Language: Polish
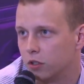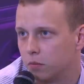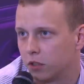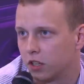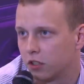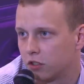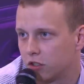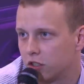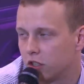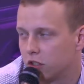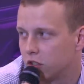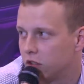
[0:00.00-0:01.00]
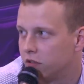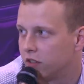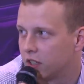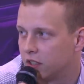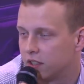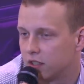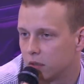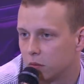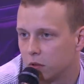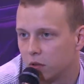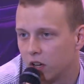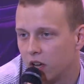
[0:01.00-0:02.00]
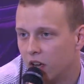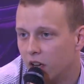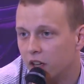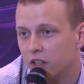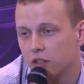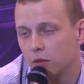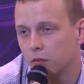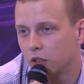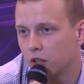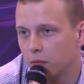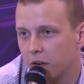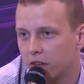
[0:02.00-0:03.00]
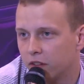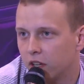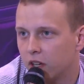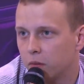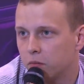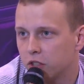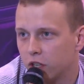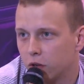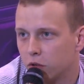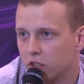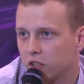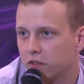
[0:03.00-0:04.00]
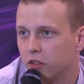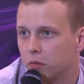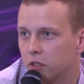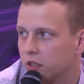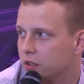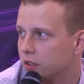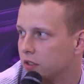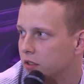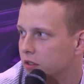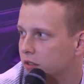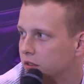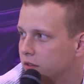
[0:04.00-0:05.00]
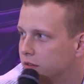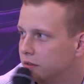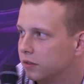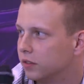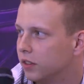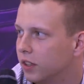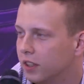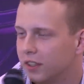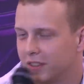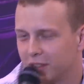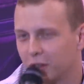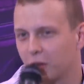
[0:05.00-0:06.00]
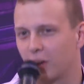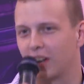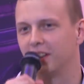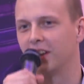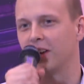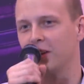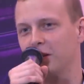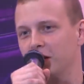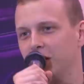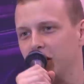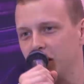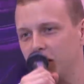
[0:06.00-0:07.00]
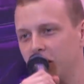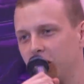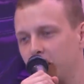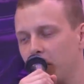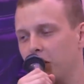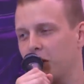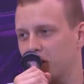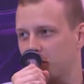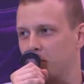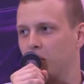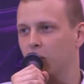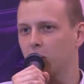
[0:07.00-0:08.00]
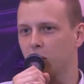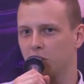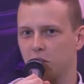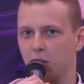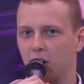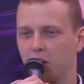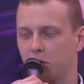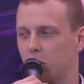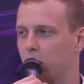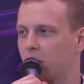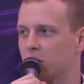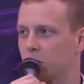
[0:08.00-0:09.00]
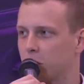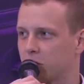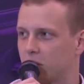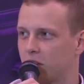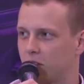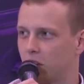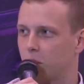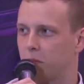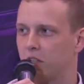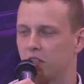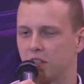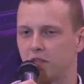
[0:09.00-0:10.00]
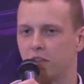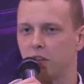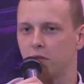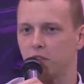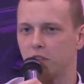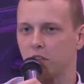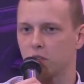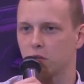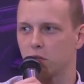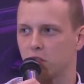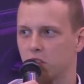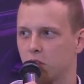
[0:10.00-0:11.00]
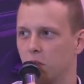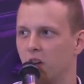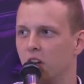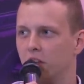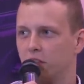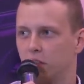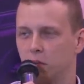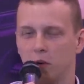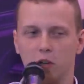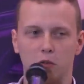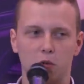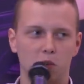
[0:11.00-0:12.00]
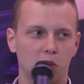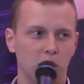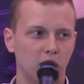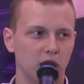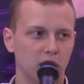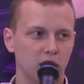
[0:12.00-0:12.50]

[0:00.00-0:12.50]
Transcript: e, ponad 32 edycje były i są to naprawdę przeróżne firmy. Czyli tendencja zwyżkowa. Dokładnie. E, po pierwszym roku otrzymaliśmy bardzo pozytywne opinie z firm, w związku z czym w tym roku